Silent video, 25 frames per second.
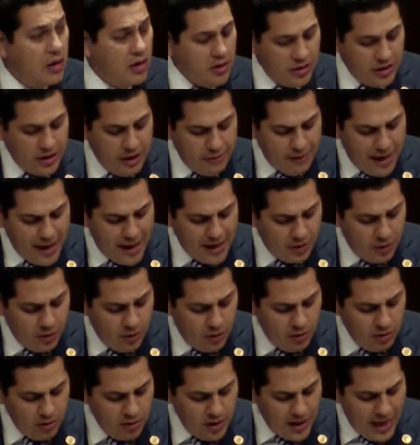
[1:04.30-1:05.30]

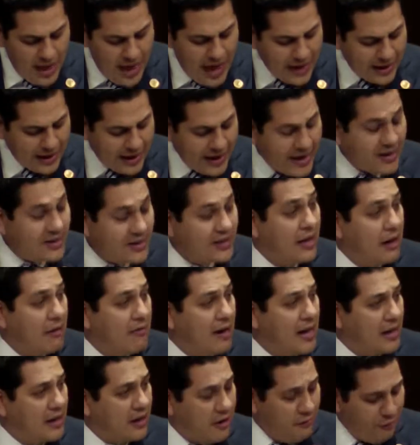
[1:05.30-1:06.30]
llevando a que éste
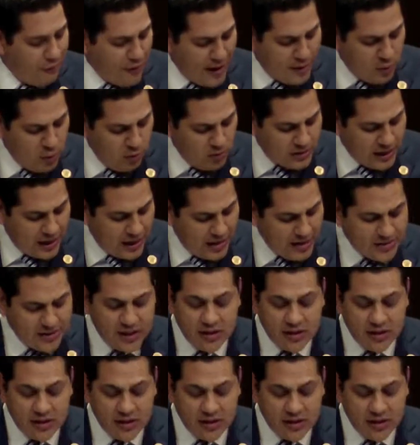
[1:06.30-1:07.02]
abarque facultades